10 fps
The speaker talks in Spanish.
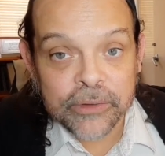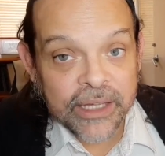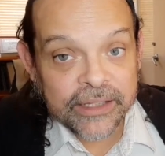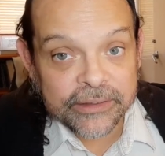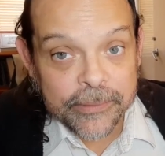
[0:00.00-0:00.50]

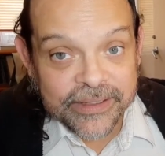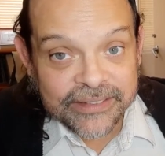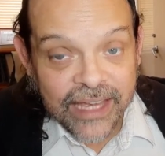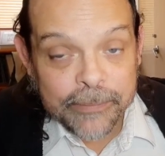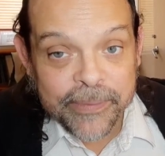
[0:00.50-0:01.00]
Este
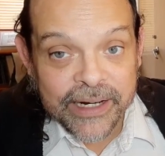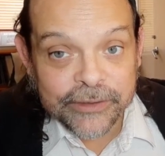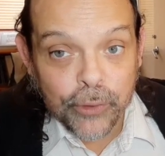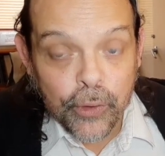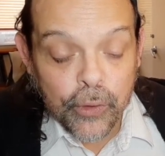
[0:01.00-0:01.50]
mensaje es
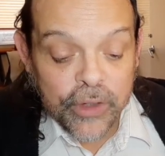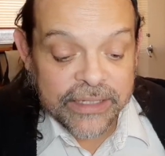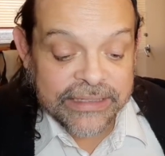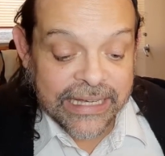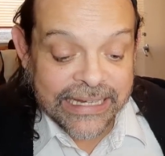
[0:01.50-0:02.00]
para todos los
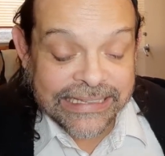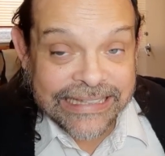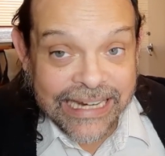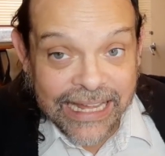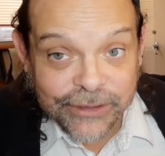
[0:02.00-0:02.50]
que están
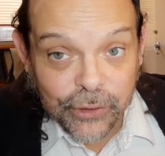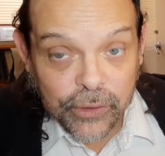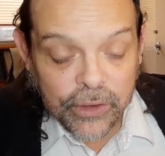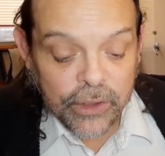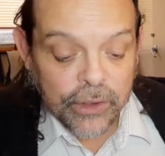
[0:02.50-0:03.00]

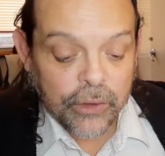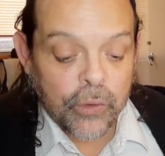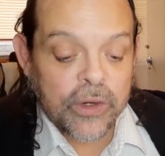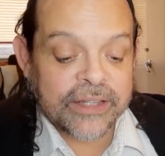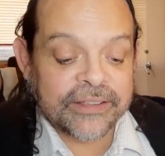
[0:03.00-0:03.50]
entrando,
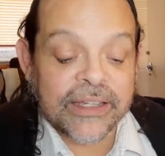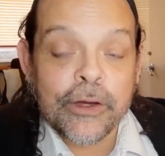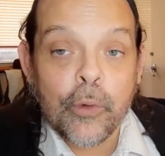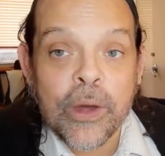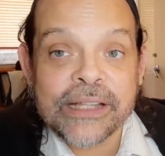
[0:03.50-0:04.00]
los que se
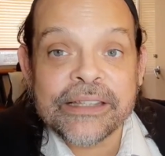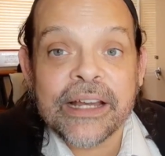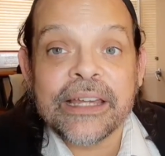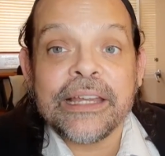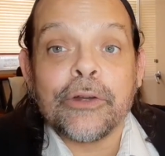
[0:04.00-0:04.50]

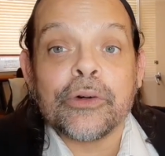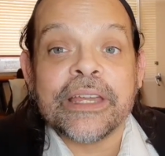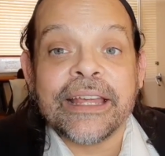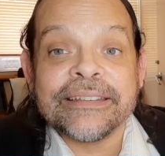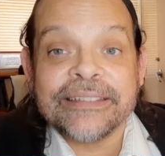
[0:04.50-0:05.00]
encuentran y los
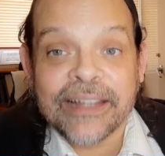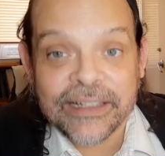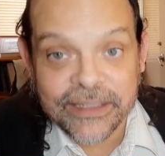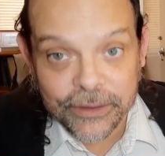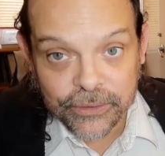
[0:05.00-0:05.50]
que han
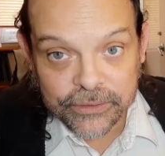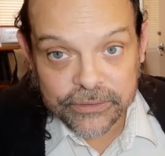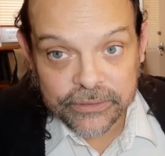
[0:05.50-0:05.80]
salido.